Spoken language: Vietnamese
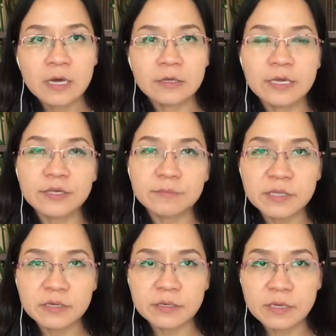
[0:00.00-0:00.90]
giấy chứng
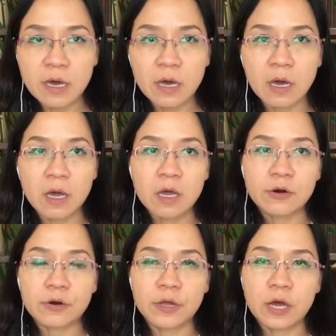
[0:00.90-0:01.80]
minh nhân dân
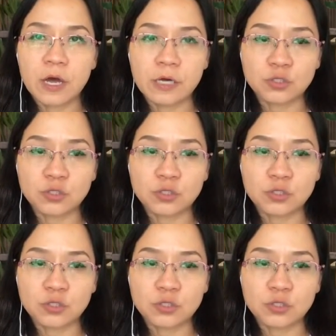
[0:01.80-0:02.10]
rồi à,